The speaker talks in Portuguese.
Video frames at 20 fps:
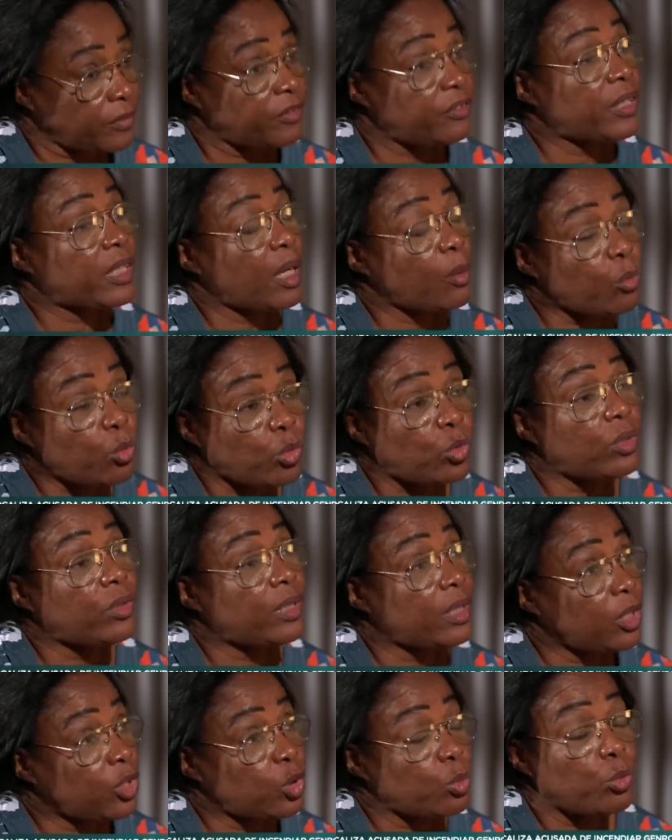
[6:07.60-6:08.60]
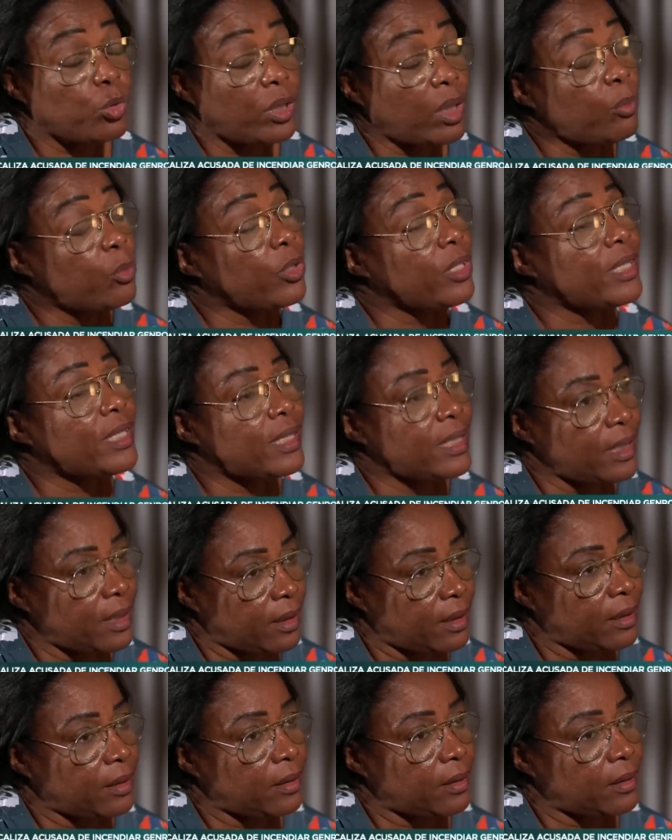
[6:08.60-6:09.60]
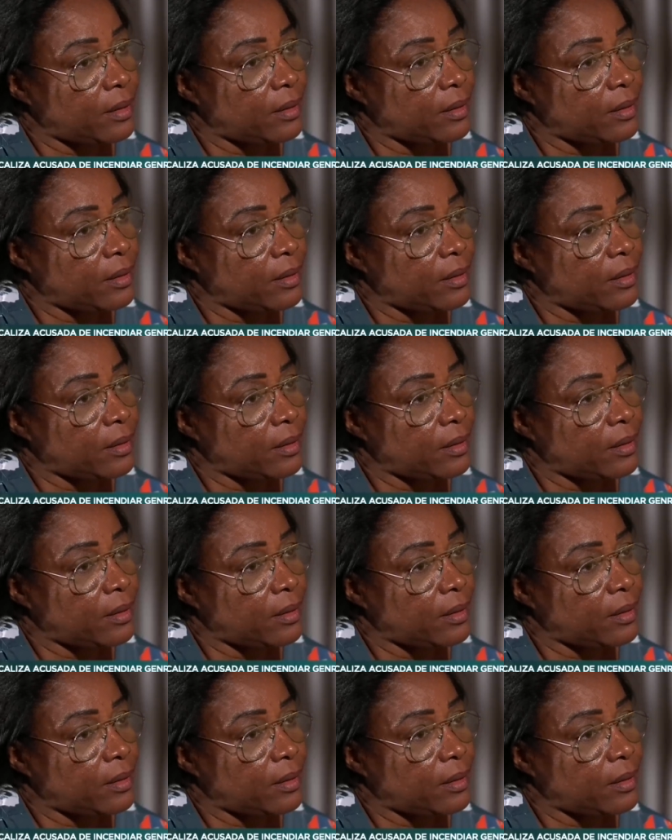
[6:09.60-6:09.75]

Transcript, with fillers: Fiquei muito triste, muito aborrecida.